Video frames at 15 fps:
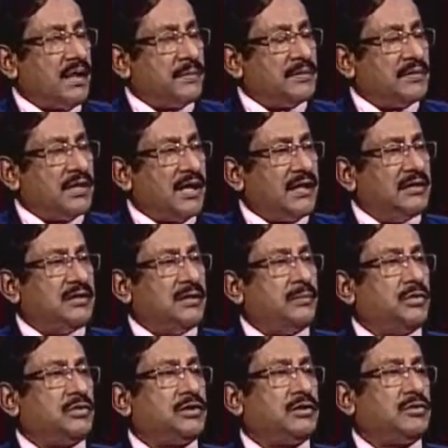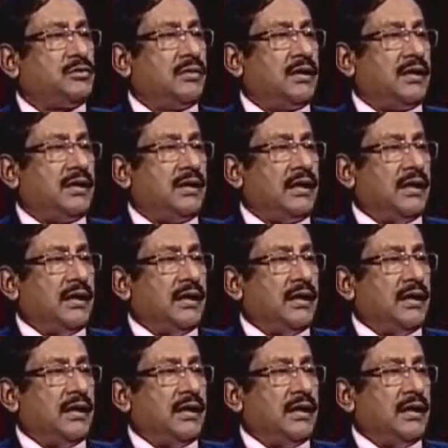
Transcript: আপনি জানেন যে পঁচাত্তরেরই